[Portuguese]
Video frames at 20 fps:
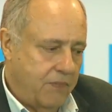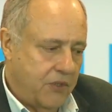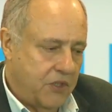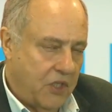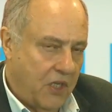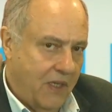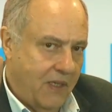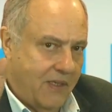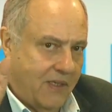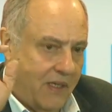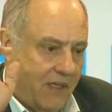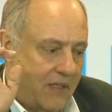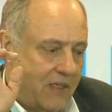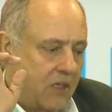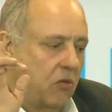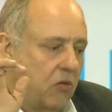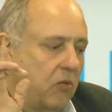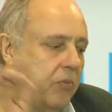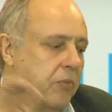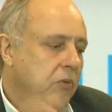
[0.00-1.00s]
Chega-se a
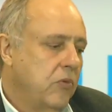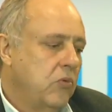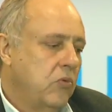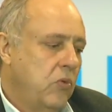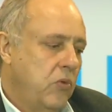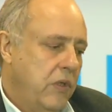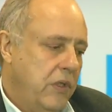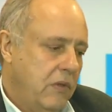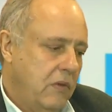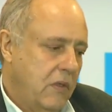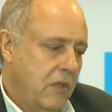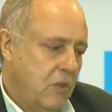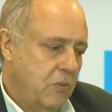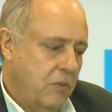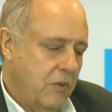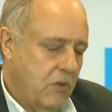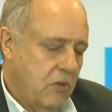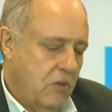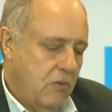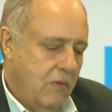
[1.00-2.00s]
5,8% das
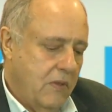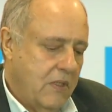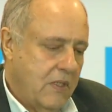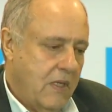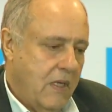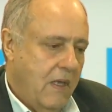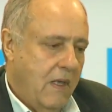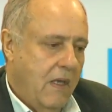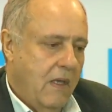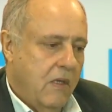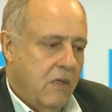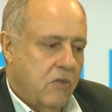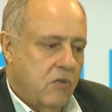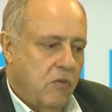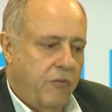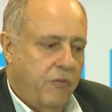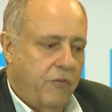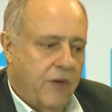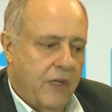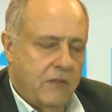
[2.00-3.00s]
pessoas
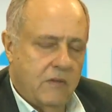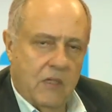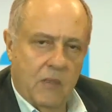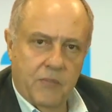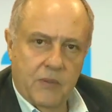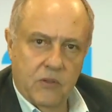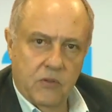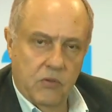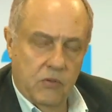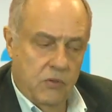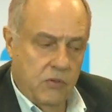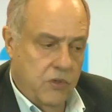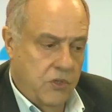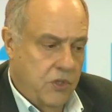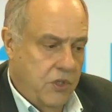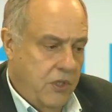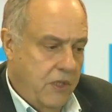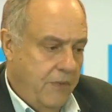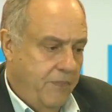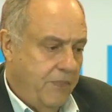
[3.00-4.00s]
sofrendo da
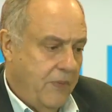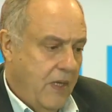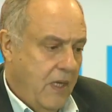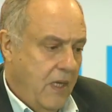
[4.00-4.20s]
patologia.